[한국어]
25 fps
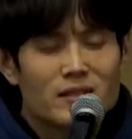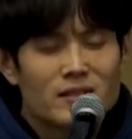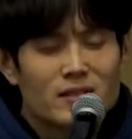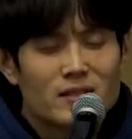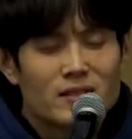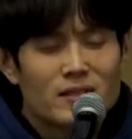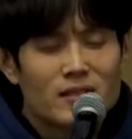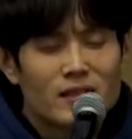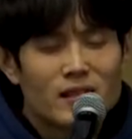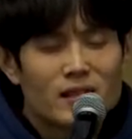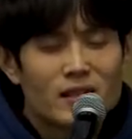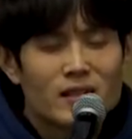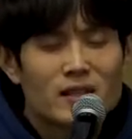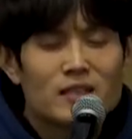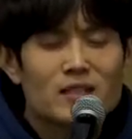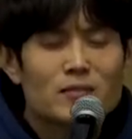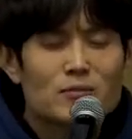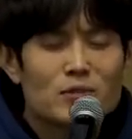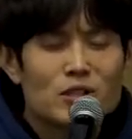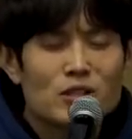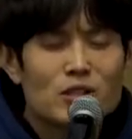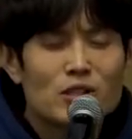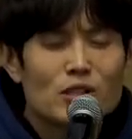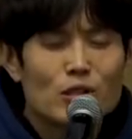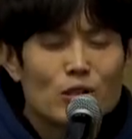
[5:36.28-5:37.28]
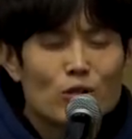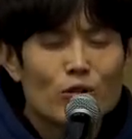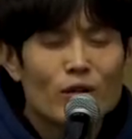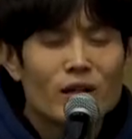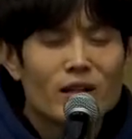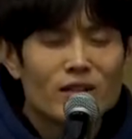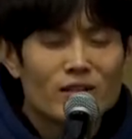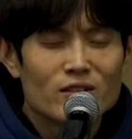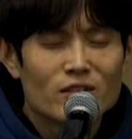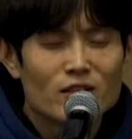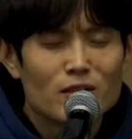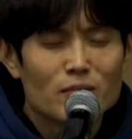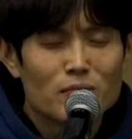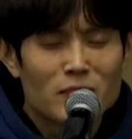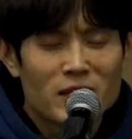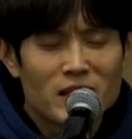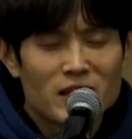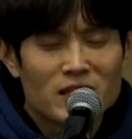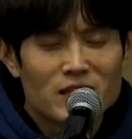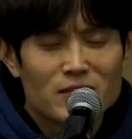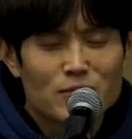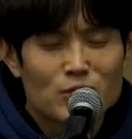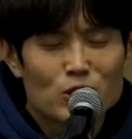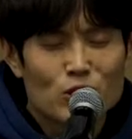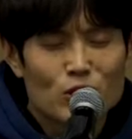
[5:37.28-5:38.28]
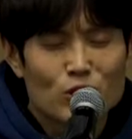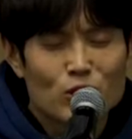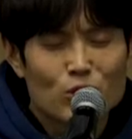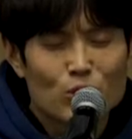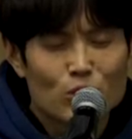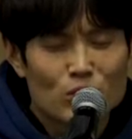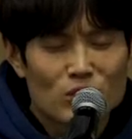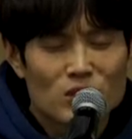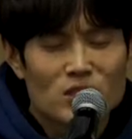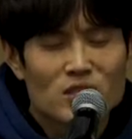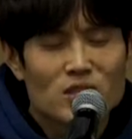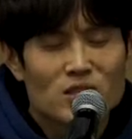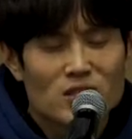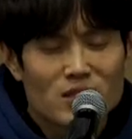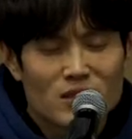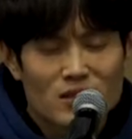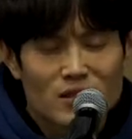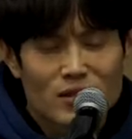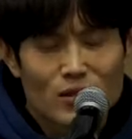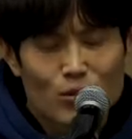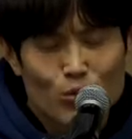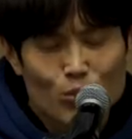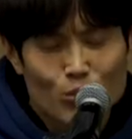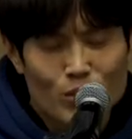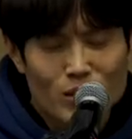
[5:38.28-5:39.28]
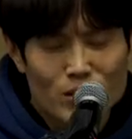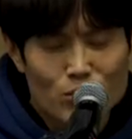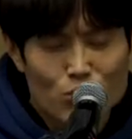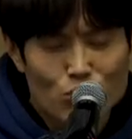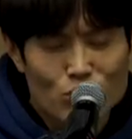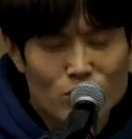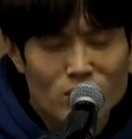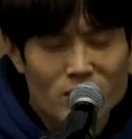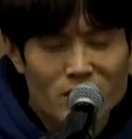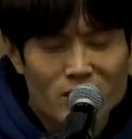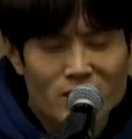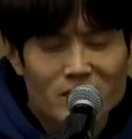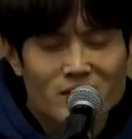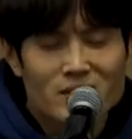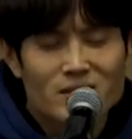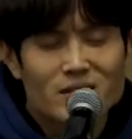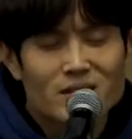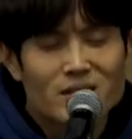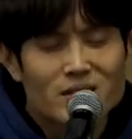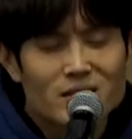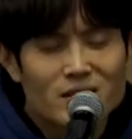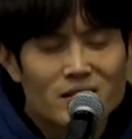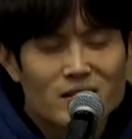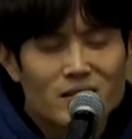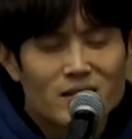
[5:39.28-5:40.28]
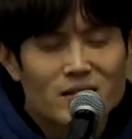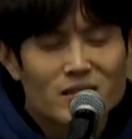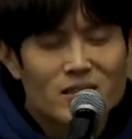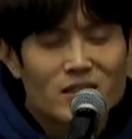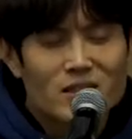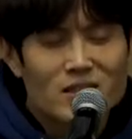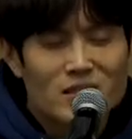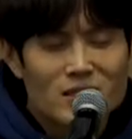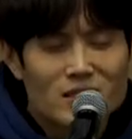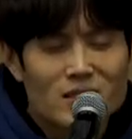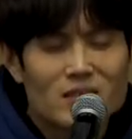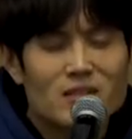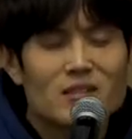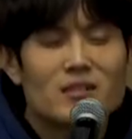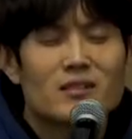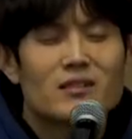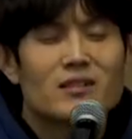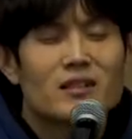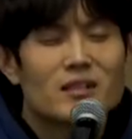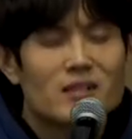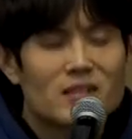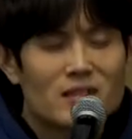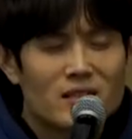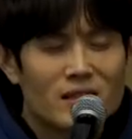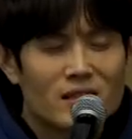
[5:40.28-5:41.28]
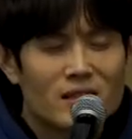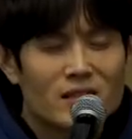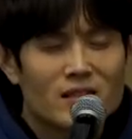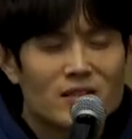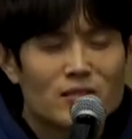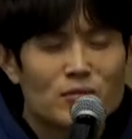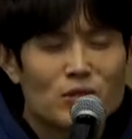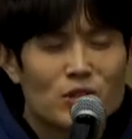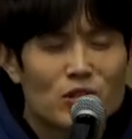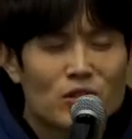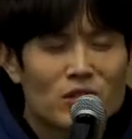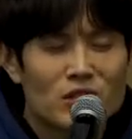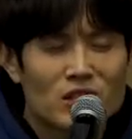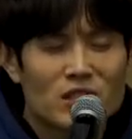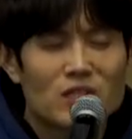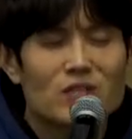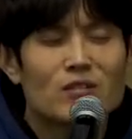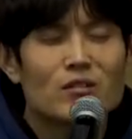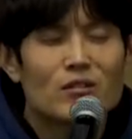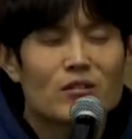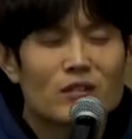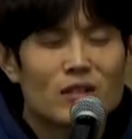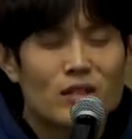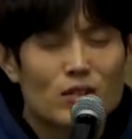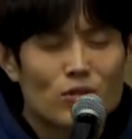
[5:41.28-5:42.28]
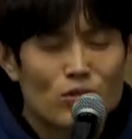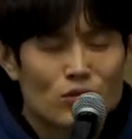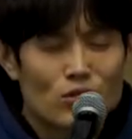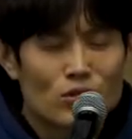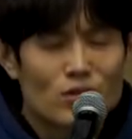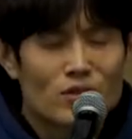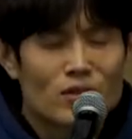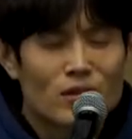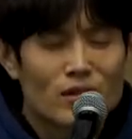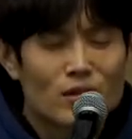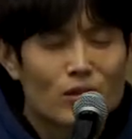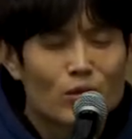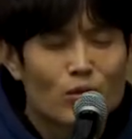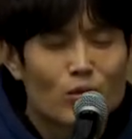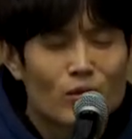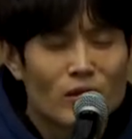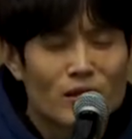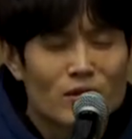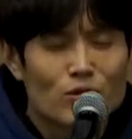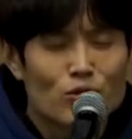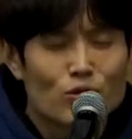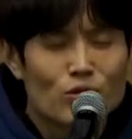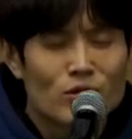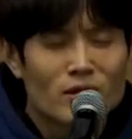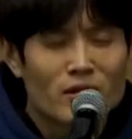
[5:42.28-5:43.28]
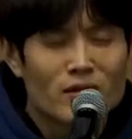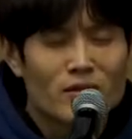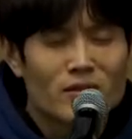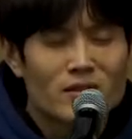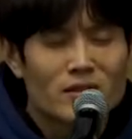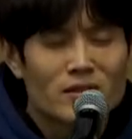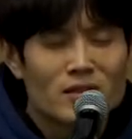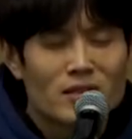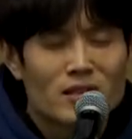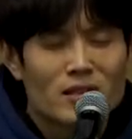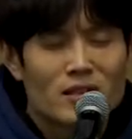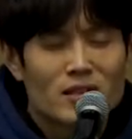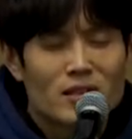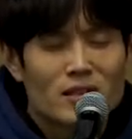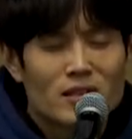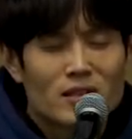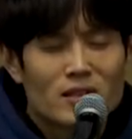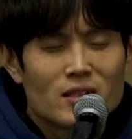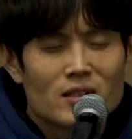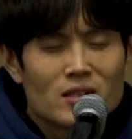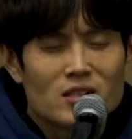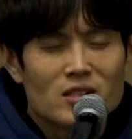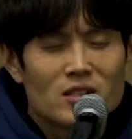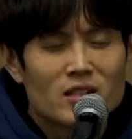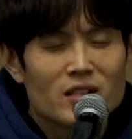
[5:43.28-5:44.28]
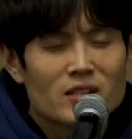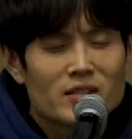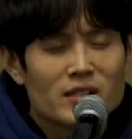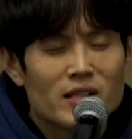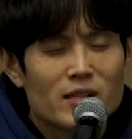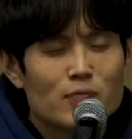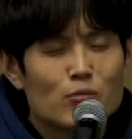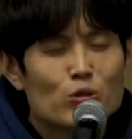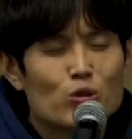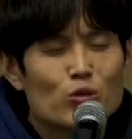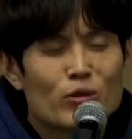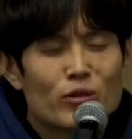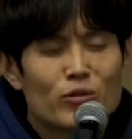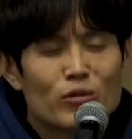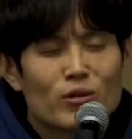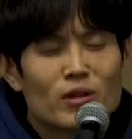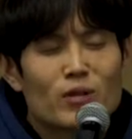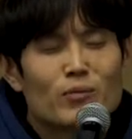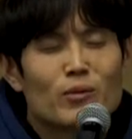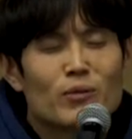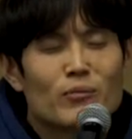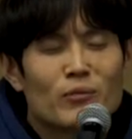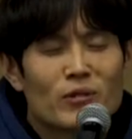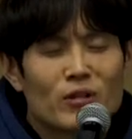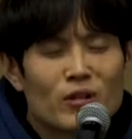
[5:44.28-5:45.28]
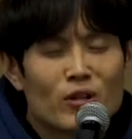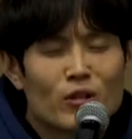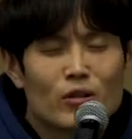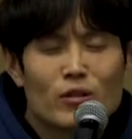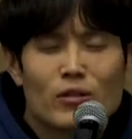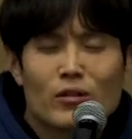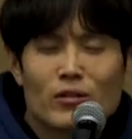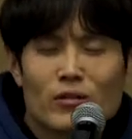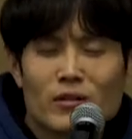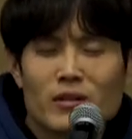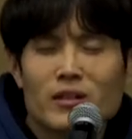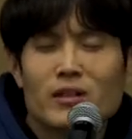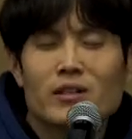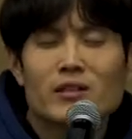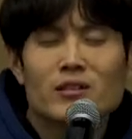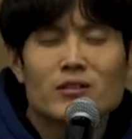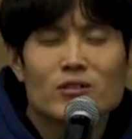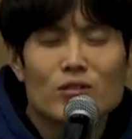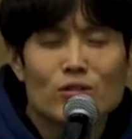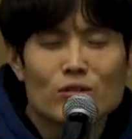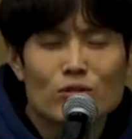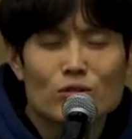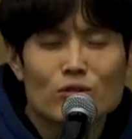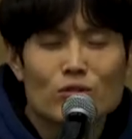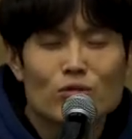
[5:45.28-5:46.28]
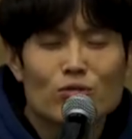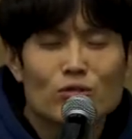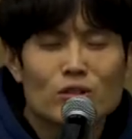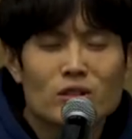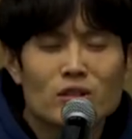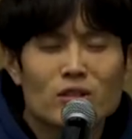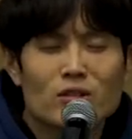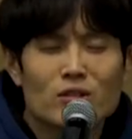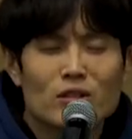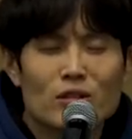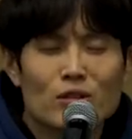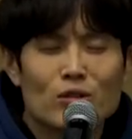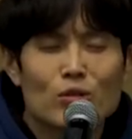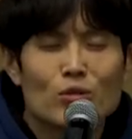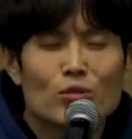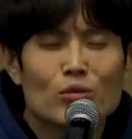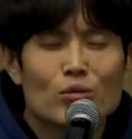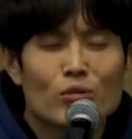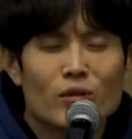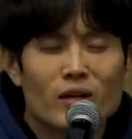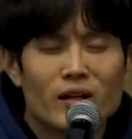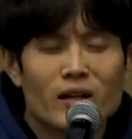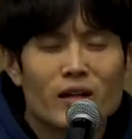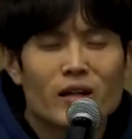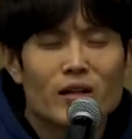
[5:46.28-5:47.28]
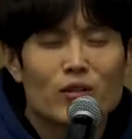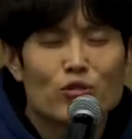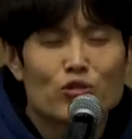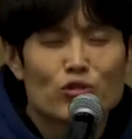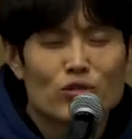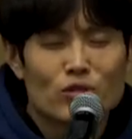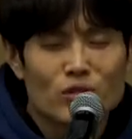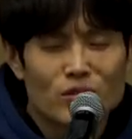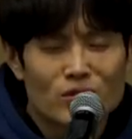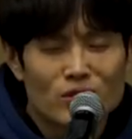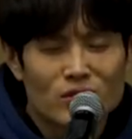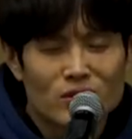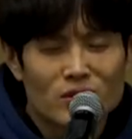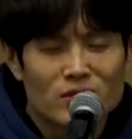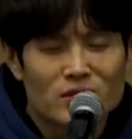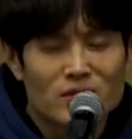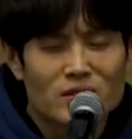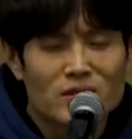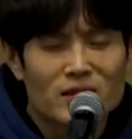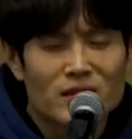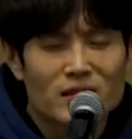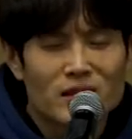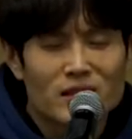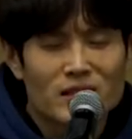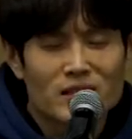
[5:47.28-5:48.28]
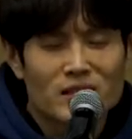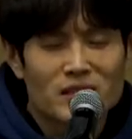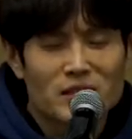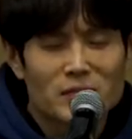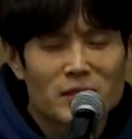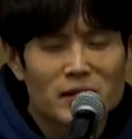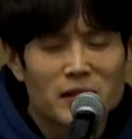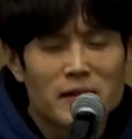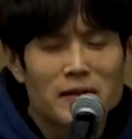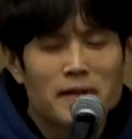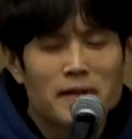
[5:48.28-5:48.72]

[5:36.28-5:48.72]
하나님을 신뢰하는 것만큼은 저희 놓치지 않게 도와주세요. 신실하신 하나님을 저희 기억할 수 있게 도와주세요. 지난 삶을 되돌아보며 어떻게 해서든 우리를 인도하여 주셨던 그 하나님의